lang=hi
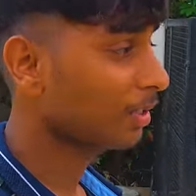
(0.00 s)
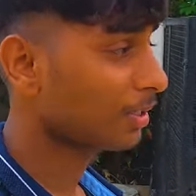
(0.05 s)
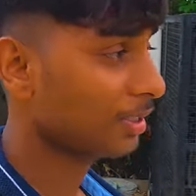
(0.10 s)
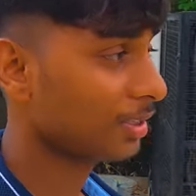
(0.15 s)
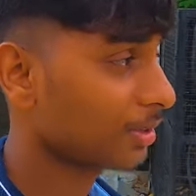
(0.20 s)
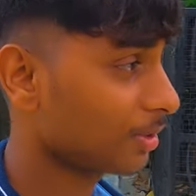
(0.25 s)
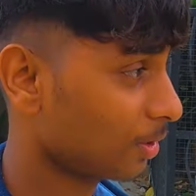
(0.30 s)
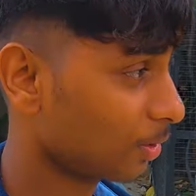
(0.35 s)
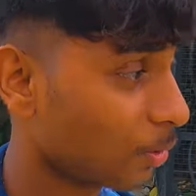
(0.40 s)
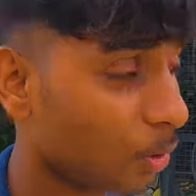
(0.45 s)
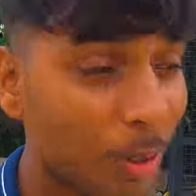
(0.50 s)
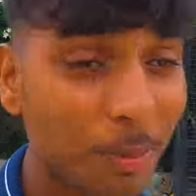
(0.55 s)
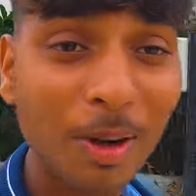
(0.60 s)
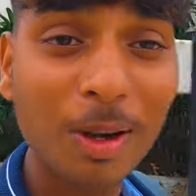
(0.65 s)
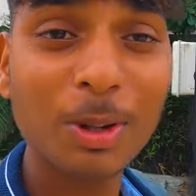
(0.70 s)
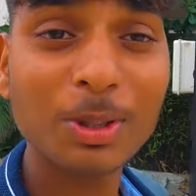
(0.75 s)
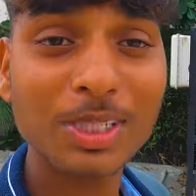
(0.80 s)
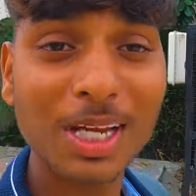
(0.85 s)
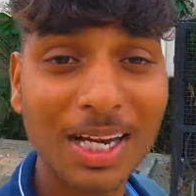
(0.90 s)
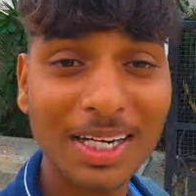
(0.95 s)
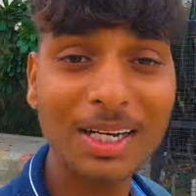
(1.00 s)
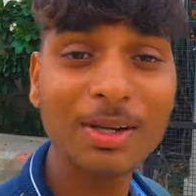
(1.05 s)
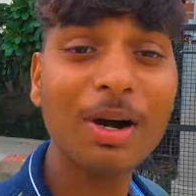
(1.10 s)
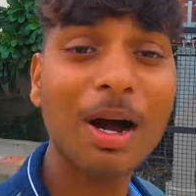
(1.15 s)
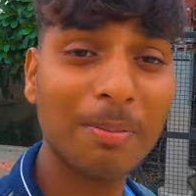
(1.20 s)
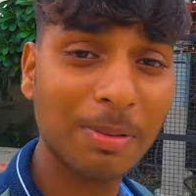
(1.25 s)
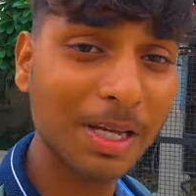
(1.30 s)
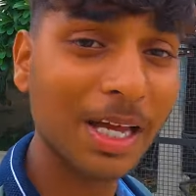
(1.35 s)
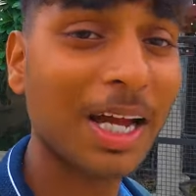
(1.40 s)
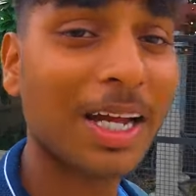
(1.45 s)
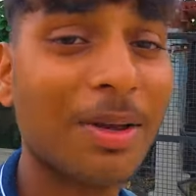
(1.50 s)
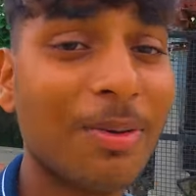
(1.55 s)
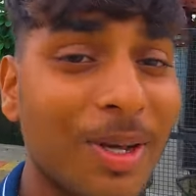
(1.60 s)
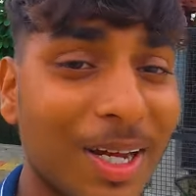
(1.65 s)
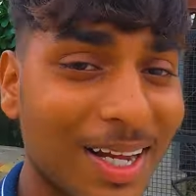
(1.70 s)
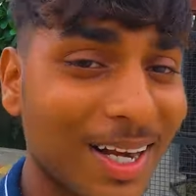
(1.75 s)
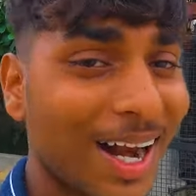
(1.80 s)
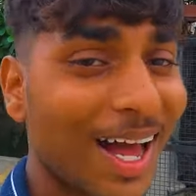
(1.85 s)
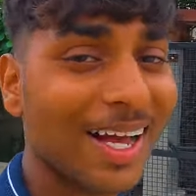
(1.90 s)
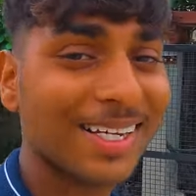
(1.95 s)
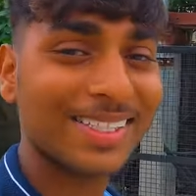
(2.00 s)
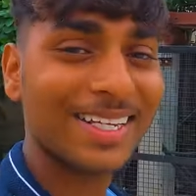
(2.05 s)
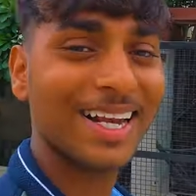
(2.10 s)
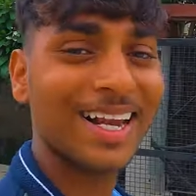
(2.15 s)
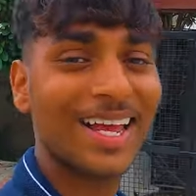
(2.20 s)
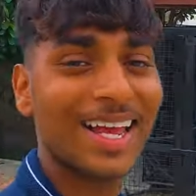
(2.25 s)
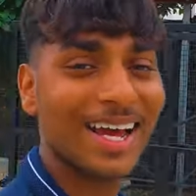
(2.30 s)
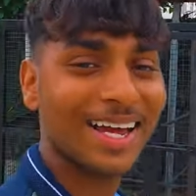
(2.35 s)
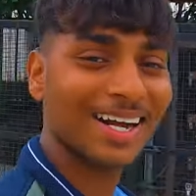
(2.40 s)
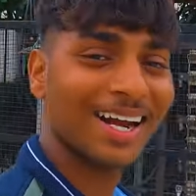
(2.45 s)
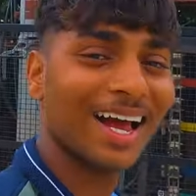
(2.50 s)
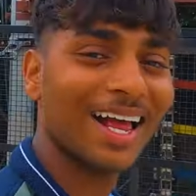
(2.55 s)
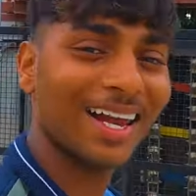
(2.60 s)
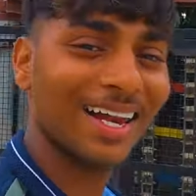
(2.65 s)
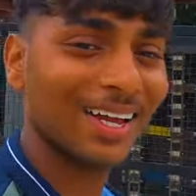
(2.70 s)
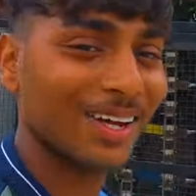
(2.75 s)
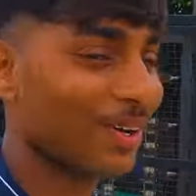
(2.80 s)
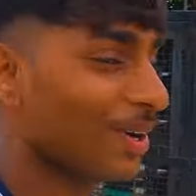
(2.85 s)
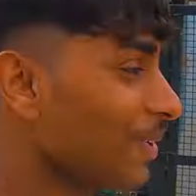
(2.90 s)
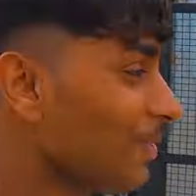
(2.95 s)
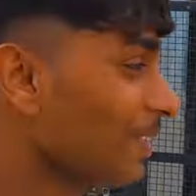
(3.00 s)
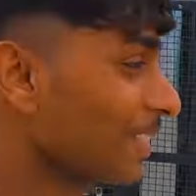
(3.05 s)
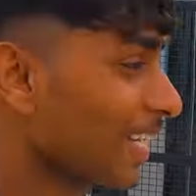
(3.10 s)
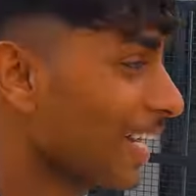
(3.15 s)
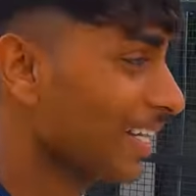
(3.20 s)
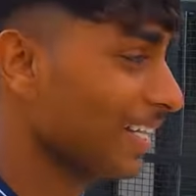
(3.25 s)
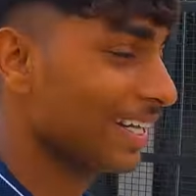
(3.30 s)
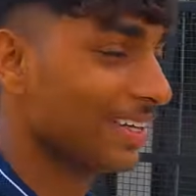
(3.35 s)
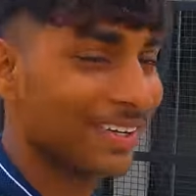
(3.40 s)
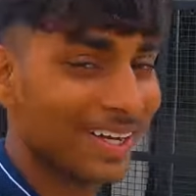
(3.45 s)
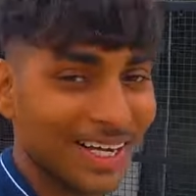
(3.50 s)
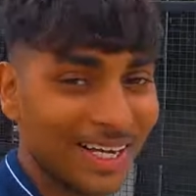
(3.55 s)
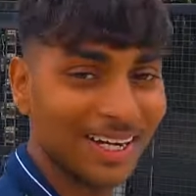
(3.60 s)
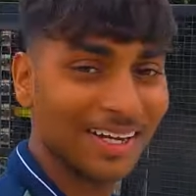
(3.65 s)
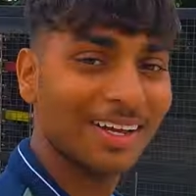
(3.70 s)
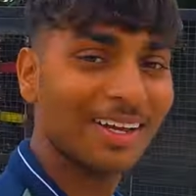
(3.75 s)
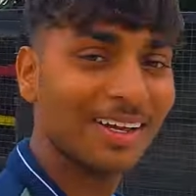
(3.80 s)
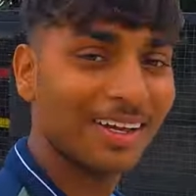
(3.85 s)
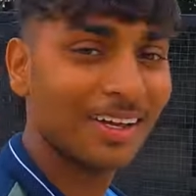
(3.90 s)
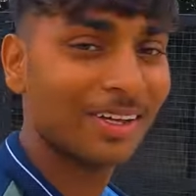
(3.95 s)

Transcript: और कोई भरोसा नहीं वहाँ पर जाके भी क्लास ले या ना ले कोई पता नहीं हमारी